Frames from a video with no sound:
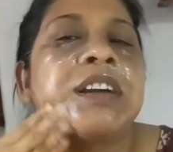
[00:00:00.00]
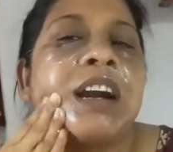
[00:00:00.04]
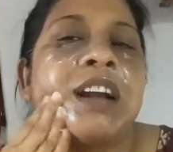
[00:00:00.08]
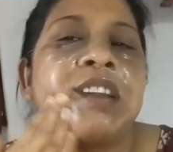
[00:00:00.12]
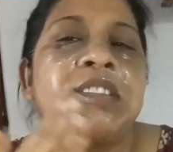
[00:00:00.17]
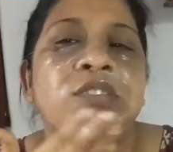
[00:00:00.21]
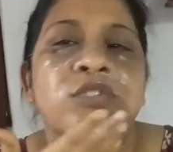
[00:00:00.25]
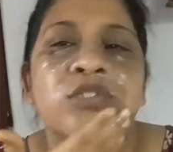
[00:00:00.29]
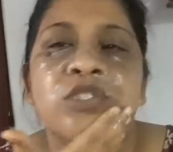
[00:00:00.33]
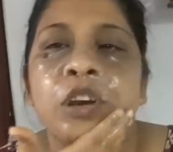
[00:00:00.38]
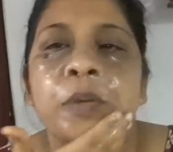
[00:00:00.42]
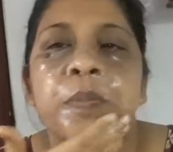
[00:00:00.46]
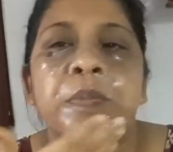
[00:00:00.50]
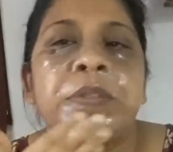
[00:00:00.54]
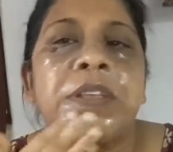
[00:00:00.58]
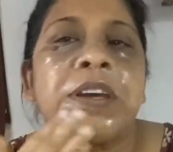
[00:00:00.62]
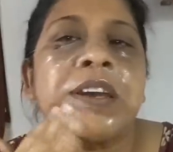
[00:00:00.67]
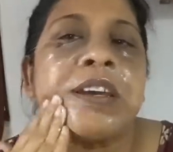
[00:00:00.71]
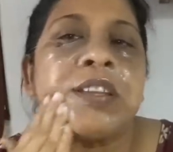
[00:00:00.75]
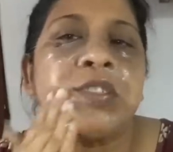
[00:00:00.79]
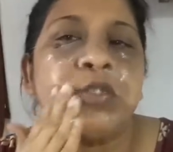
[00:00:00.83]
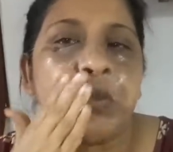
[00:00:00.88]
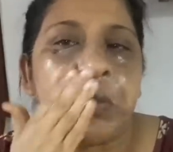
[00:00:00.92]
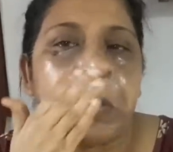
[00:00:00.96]
কারণ
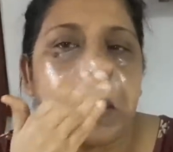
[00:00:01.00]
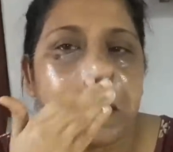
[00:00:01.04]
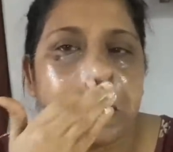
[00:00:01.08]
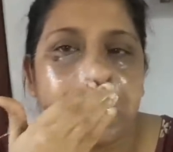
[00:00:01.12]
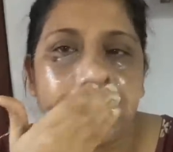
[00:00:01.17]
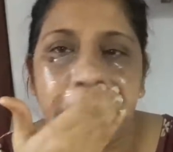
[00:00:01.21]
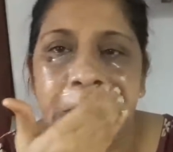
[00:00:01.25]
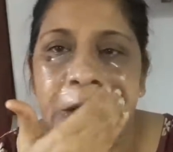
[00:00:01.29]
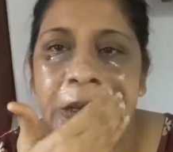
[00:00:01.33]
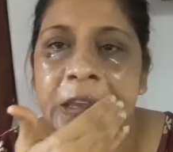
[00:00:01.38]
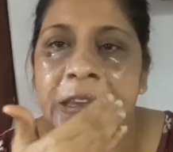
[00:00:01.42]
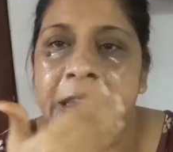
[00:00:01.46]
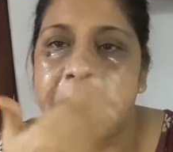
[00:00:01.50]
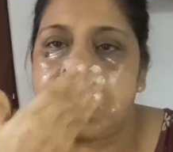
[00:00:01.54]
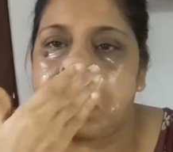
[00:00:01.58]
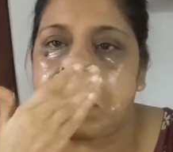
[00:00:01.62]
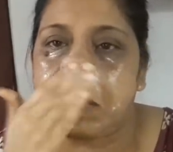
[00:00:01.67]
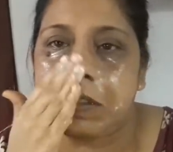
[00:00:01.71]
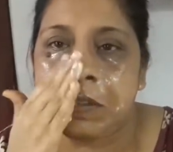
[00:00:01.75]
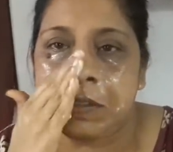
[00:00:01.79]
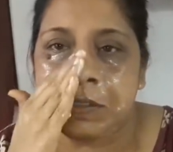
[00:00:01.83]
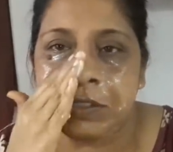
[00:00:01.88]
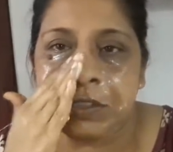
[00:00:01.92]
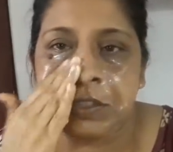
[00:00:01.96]
সপ্তাহে দুবার করে এই
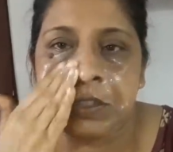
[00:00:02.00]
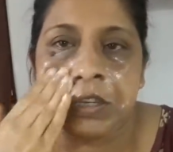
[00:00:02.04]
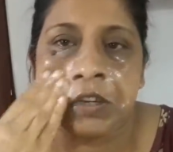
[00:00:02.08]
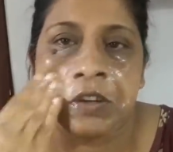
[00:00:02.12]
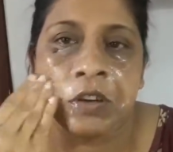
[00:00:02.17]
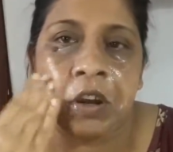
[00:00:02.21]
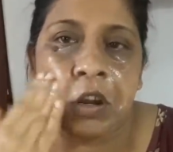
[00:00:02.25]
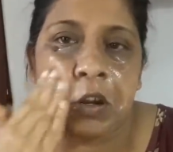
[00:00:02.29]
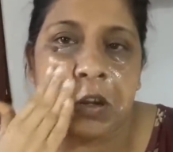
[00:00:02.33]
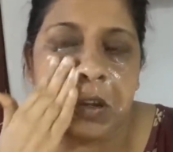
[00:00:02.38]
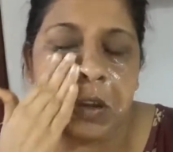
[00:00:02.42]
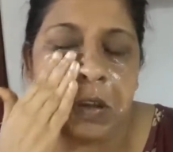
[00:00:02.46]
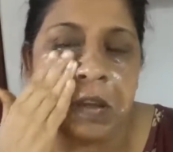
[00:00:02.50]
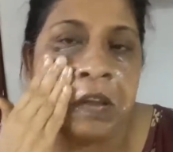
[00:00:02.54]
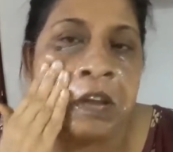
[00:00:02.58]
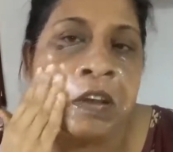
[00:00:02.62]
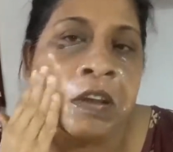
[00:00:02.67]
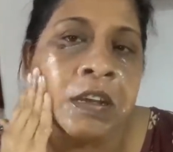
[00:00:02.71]
কদিন যদি করো